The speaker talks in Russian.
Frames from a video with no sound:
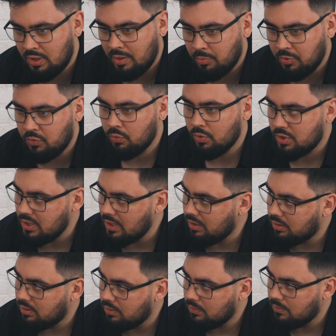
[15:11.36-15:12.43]
как бы твой
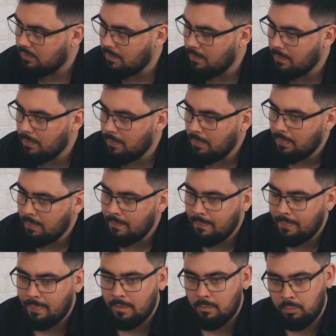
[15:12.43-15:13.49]
сайт? Да, это личная
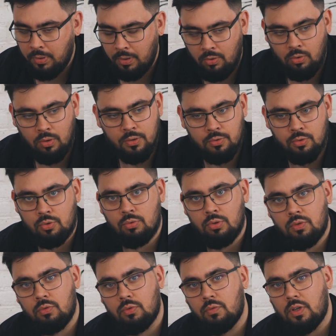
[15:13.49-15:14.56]
страница. Прикольно, слушай, ну
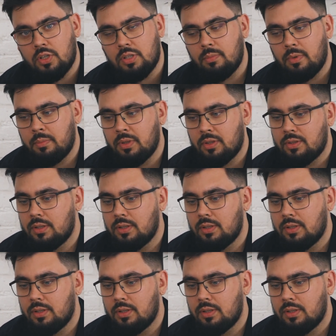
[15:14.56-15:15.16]
это вот важный момент,